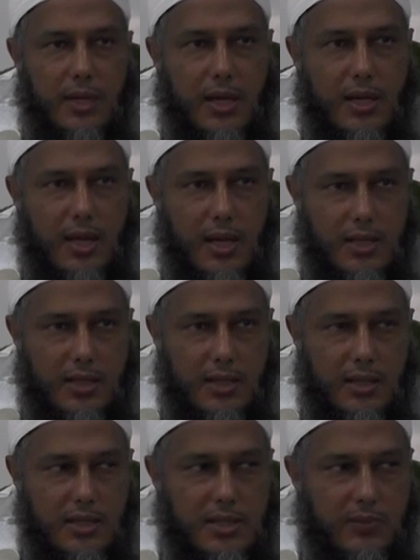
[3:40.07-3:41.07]
أهل
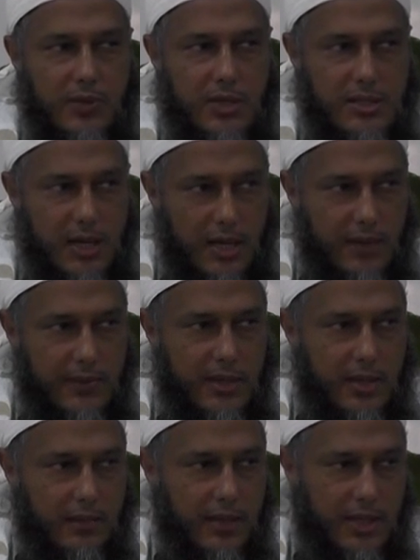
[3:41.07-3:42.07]
الحديث يقسمون
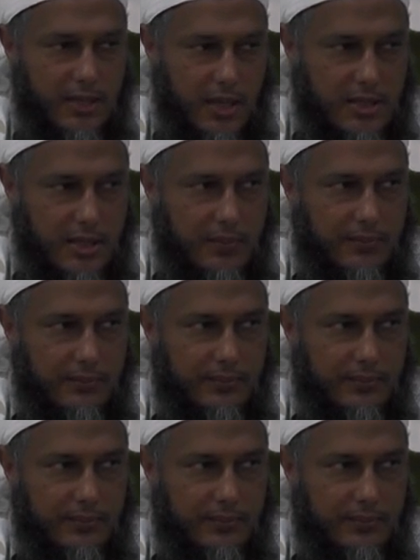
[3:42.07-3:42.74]
الصحابة أربعة أقسام